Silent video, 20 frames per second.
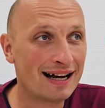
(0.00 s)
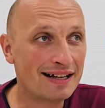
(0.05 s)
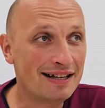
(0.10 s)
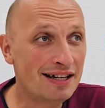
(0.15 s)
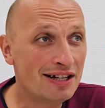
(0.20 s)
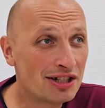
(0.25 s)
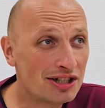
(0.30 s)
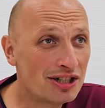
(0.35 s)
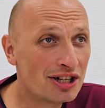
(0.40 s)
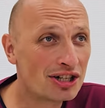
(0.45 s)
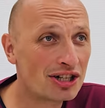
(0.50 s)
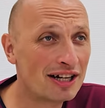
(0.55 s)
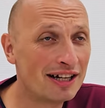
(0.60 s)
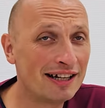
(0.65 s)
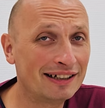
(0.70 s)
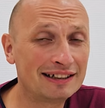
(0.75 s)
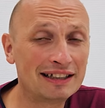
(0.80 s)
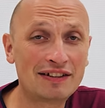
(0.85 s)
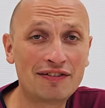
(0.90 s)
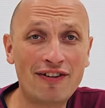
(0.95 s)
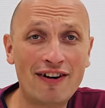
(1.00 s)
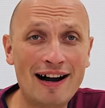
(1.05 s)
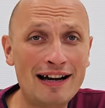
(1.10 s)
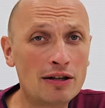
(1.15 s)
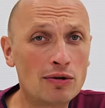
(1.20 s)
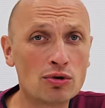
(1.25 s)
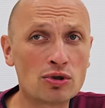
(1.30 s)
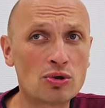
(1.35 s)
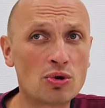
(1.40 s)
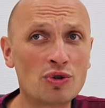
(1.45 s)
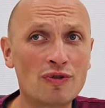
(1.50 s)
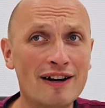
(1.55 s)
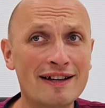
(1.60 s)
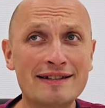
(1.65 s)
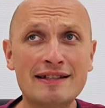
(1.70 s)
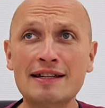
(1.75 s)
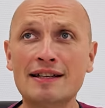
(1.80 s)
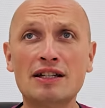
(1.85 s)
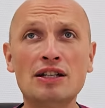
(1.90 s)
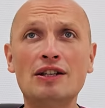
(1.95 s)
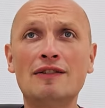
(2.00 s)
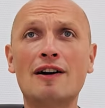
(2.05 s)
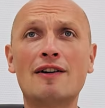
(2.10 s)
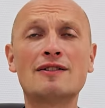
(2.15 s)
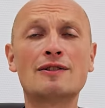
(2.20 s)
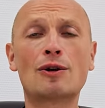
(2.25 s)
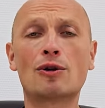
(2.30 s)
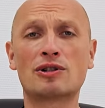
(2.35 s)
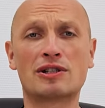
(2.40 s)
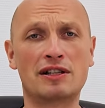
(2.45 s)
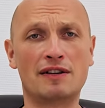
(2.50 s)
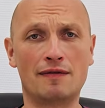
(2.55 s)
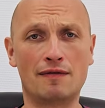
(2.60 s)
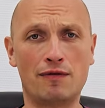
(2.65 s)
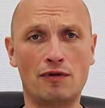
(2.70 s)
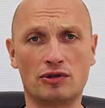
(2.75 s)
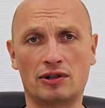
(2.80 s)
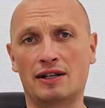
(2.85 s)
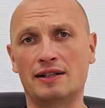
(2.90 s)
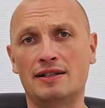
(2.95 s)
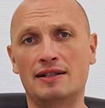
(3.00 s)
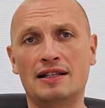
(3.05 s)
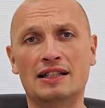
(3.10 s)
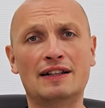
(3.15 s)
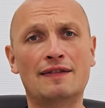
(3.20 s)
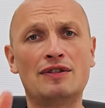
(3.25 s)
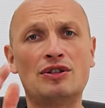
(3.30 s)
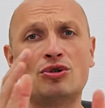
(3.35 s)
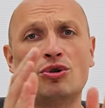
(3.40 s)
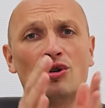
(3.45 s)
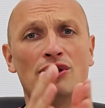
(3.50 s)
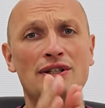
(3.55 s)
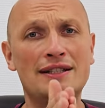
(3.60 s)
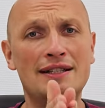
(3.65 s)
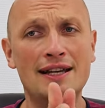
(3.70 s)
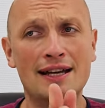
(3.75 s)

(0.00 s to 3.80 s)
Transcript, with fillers: Конечно же, этот вальгус, он возник не во взрослом возрасте, это все из